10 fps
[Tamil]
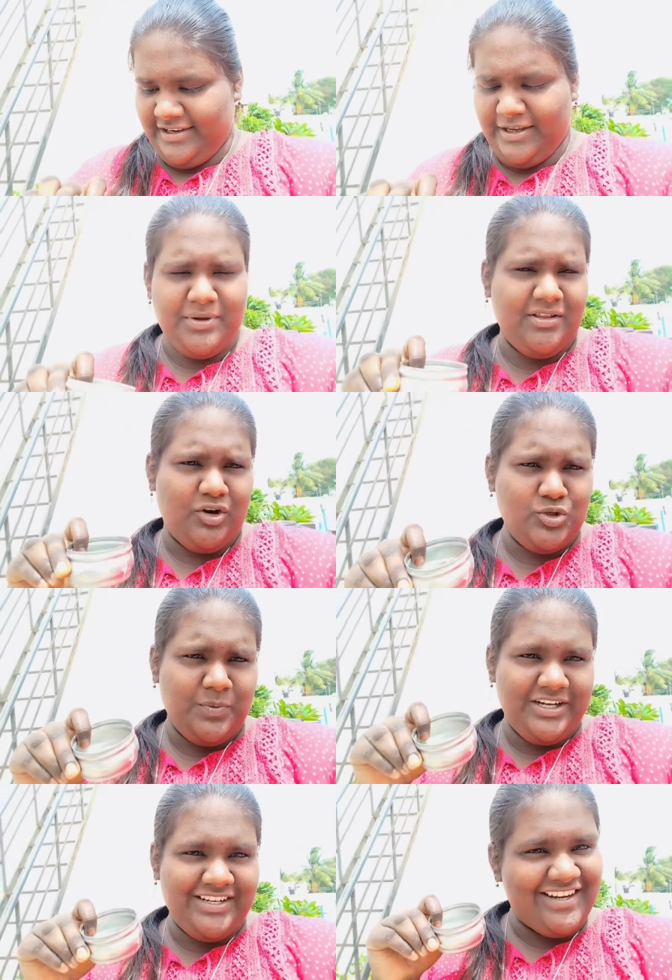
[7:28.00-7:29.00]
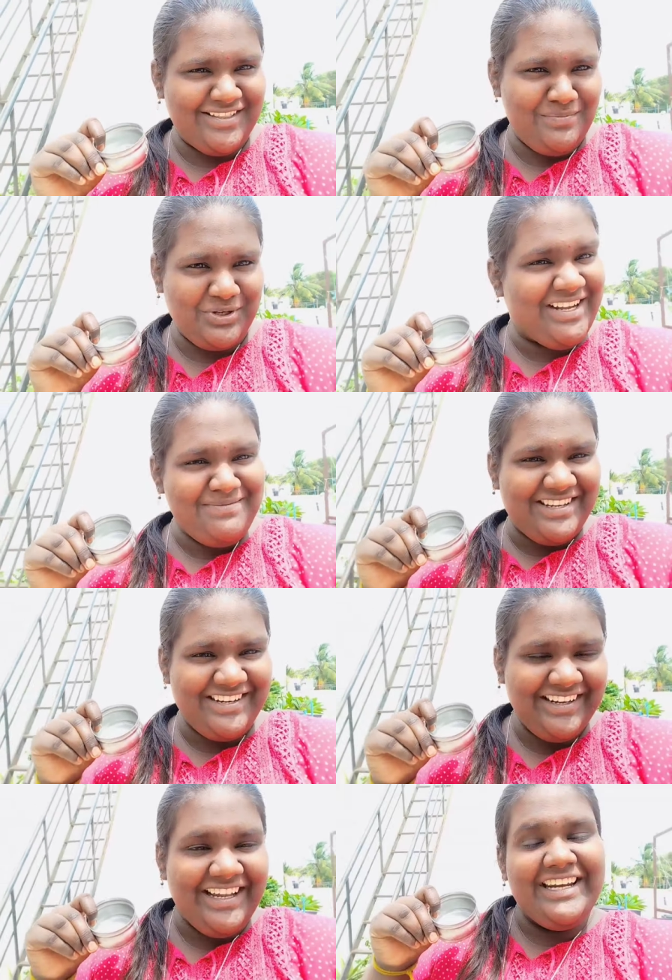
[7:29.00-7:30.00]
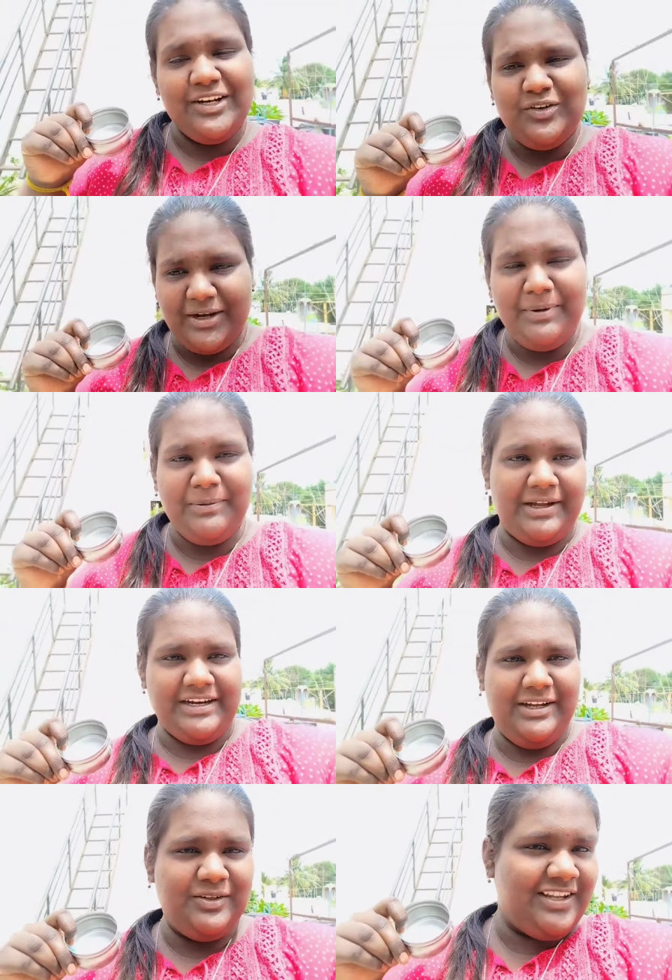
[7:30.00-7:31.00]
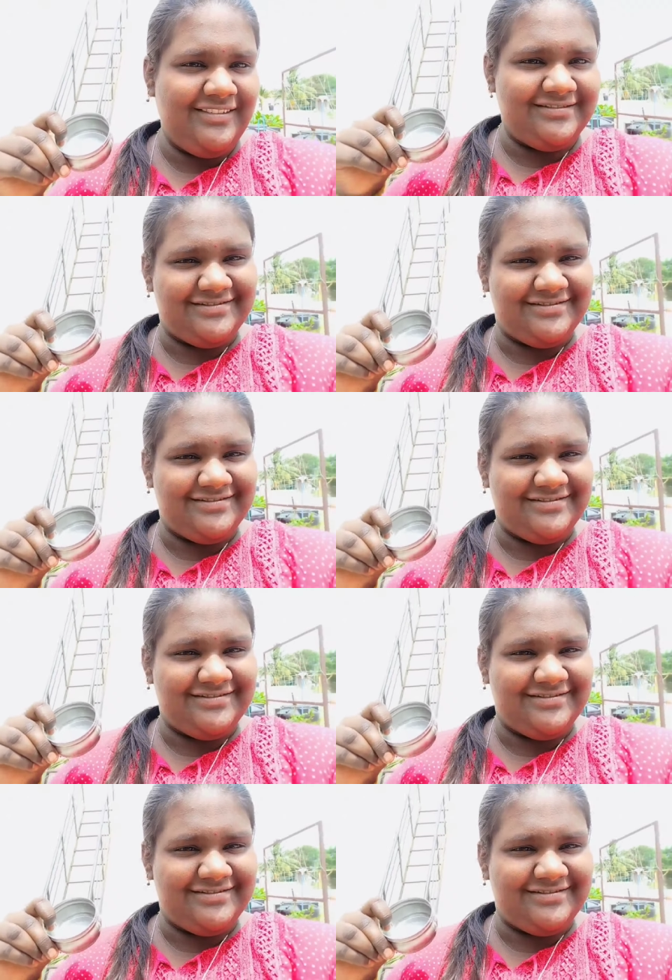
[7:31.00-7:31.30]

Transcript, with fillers: இப்போ இதை வாஷ் பண்ணிவிட்டு காதில் போட்டு காமிக்கிறேன் நீங்களும் ட்ரை பண்ணி பாருங்கள் ஓகே